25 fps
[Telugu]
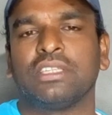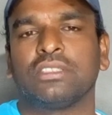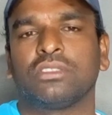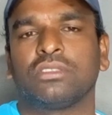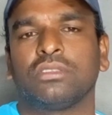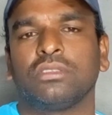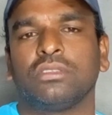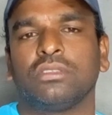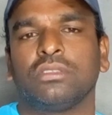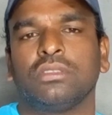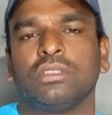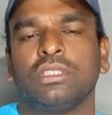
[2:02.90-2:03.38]

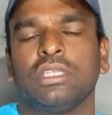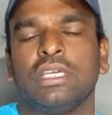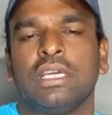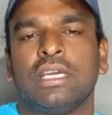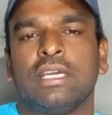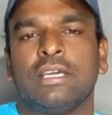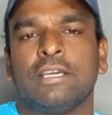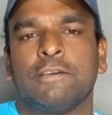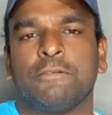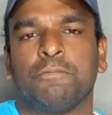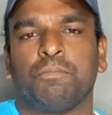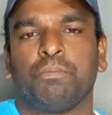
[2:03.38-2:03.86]
ఫండ్స్
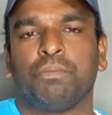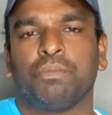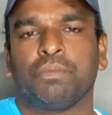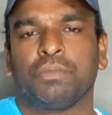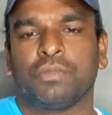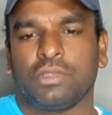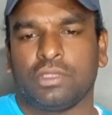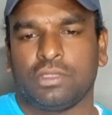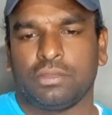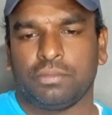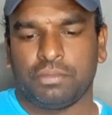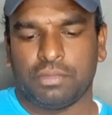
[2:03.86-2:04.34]

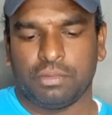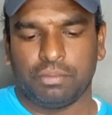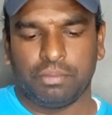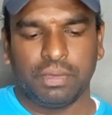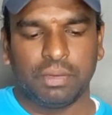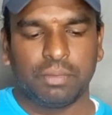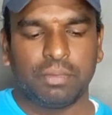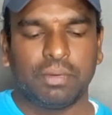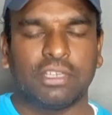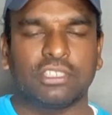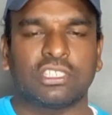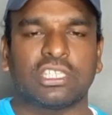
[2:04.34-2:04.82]

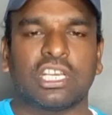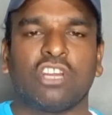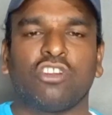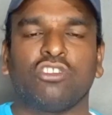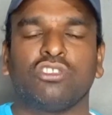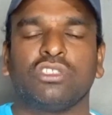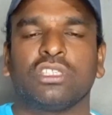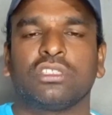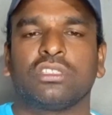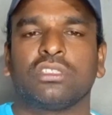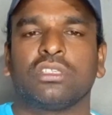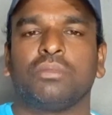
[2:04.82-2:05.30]
బిగ్ బాస్
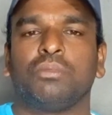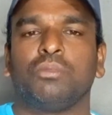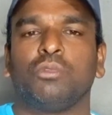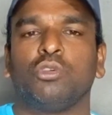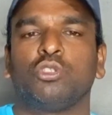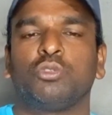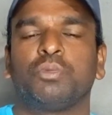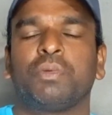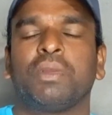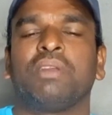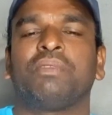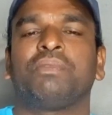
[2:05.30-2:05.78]
అనౌన్స్ చేస్తుంది
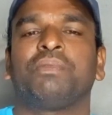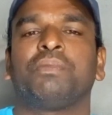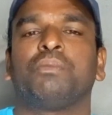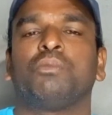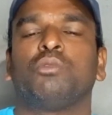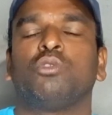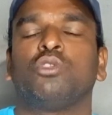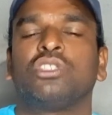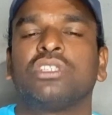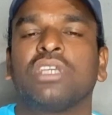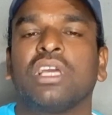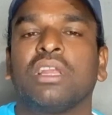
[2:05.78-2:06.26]
మ్యూచువల్
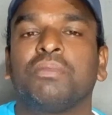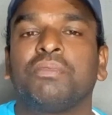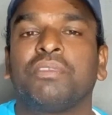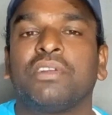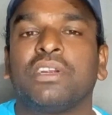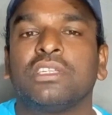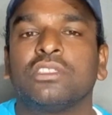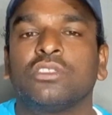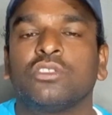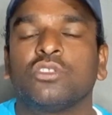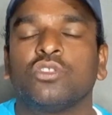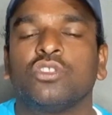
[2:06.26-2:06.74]
మ్యూచువల్
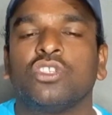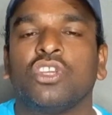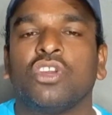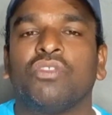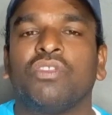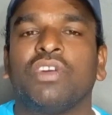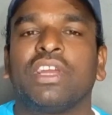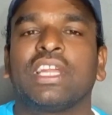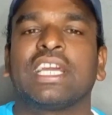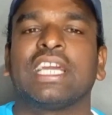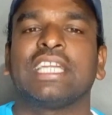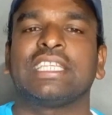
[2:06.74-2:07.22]
ఫండ్స్
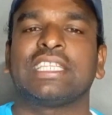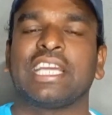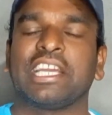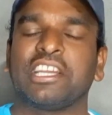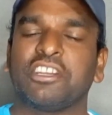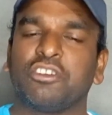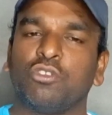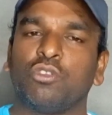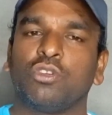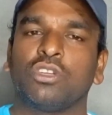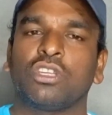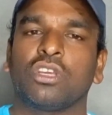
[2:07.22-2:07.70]
ఎవరికైతే
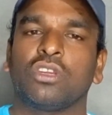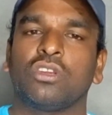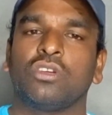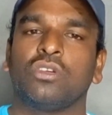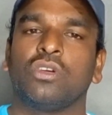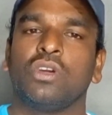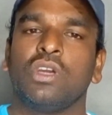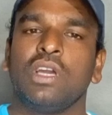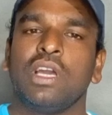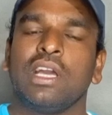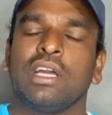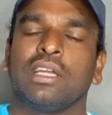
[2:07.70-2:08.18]
ఎక్కువ
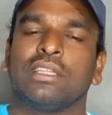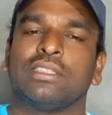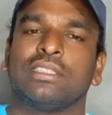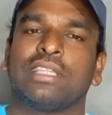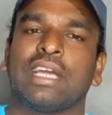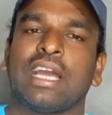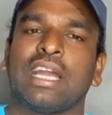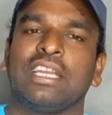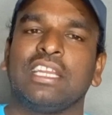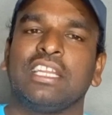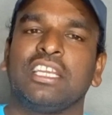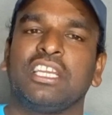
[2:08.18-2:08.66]
ఉంటారో
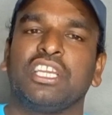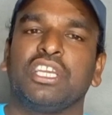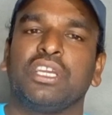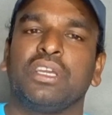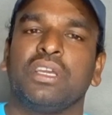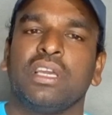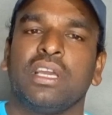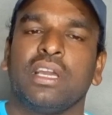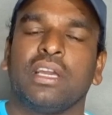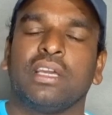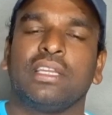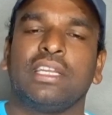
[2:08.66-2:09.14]
దాన్ని
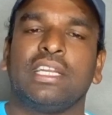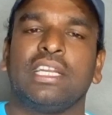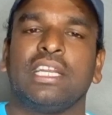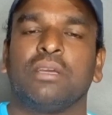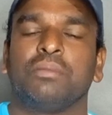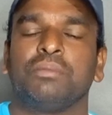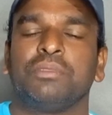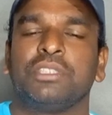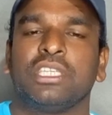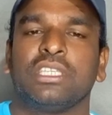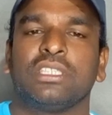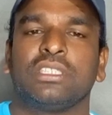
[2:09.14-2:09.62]

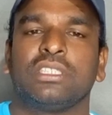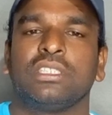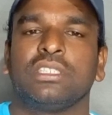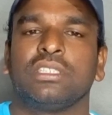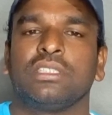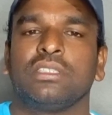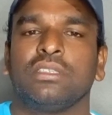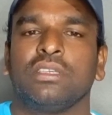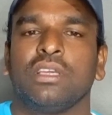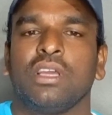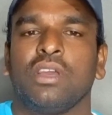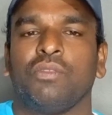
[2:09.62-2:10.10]
రిడమ్ చేసి
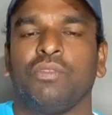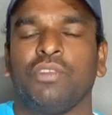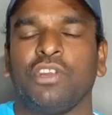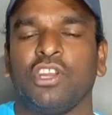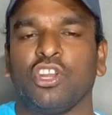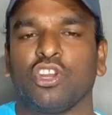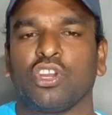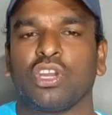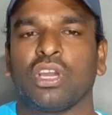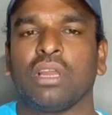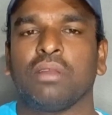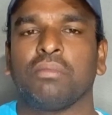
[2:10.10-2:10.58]

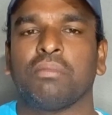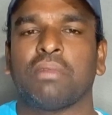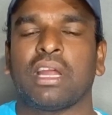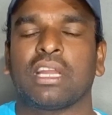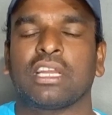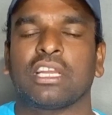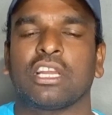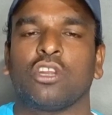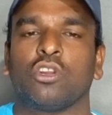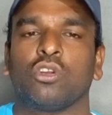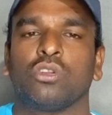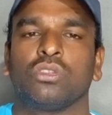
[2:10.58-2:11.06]
వీడియో కాల్
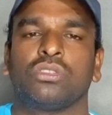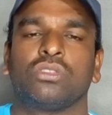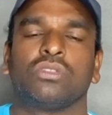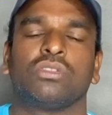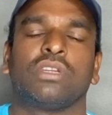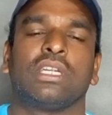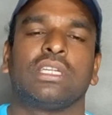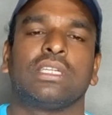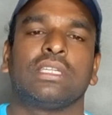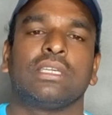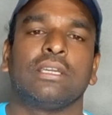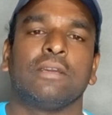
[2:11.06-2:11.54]
మాట్లాడవచ్చు
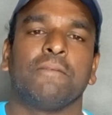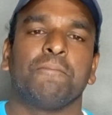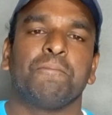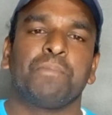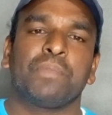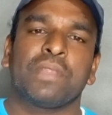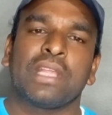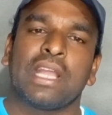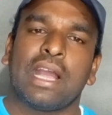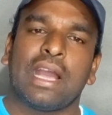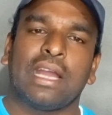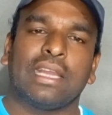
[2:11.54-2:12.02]
అంటే
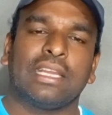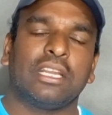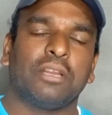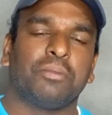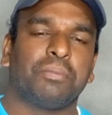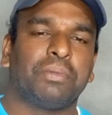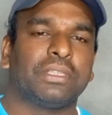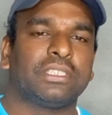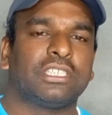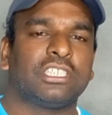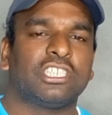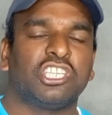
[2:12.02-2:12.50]

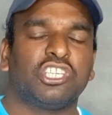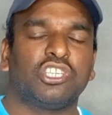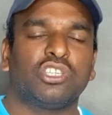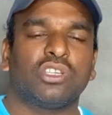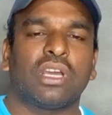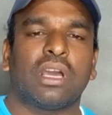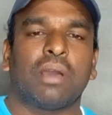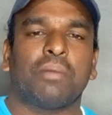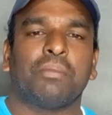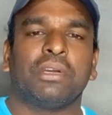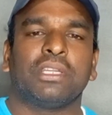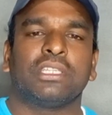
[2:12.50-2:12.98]
హండ్రెడ్ పర్సెంట్
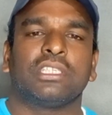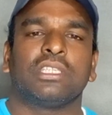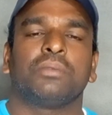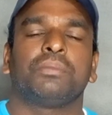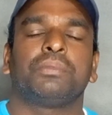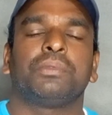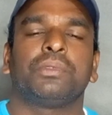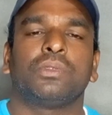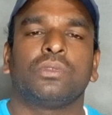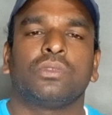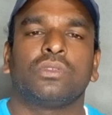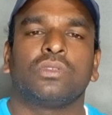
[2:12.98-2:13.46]

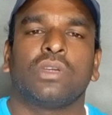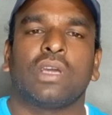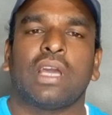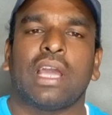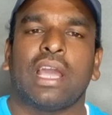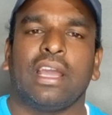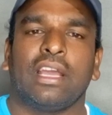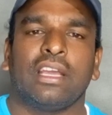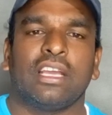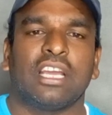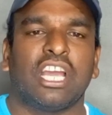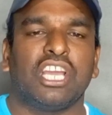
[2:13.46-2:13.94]
అమర్దీప్
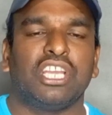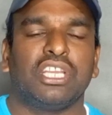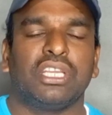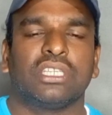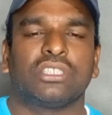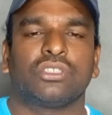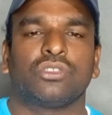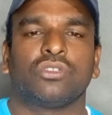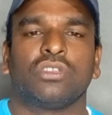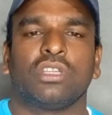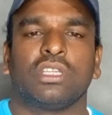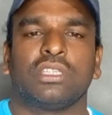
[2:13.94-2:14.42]

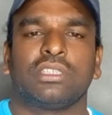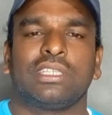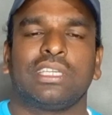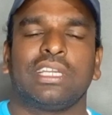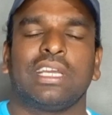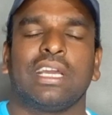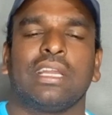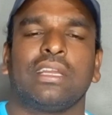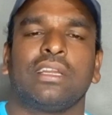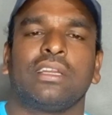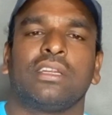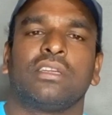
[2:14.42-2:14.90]
హైయెస్ట్ ఉన్నాయి
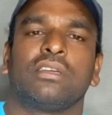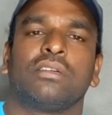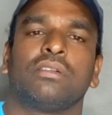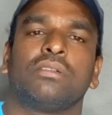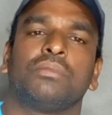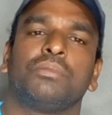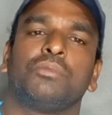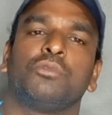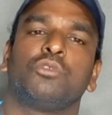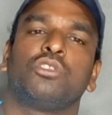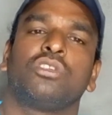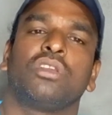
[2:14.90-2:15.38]
త్రీ హండ్రెడ్
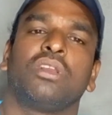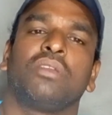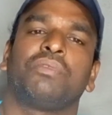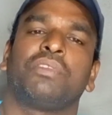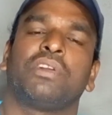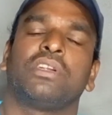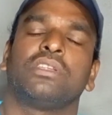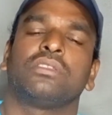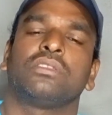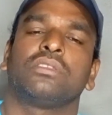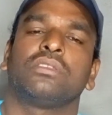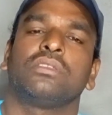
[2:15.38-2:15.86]
మ్యూచువల్
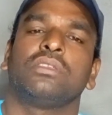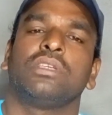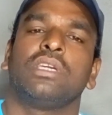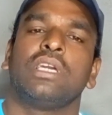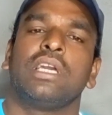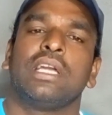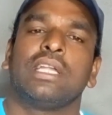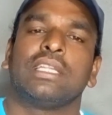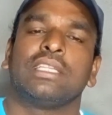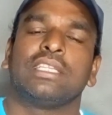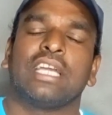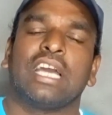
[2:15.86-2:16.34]
ఫండ్స్
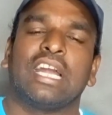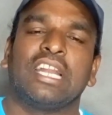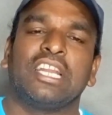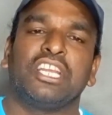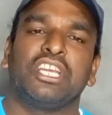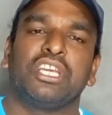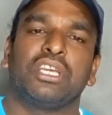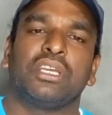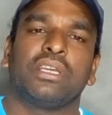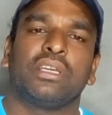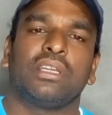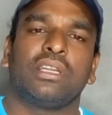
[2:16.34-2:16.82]

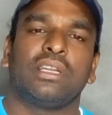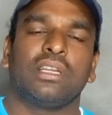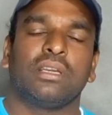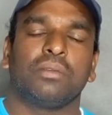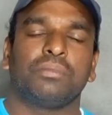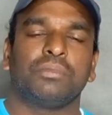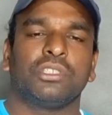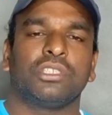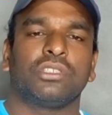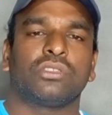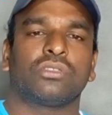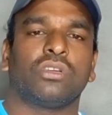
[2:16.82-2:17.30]
దాన్ని
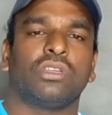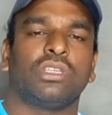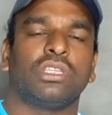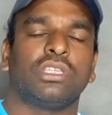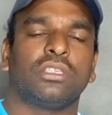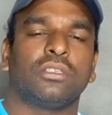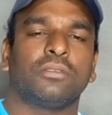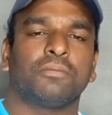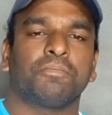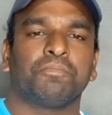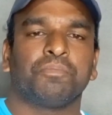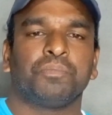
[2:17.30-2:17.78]
రిడమ్
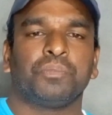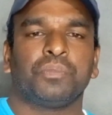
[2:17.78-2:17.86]
చేసుకొని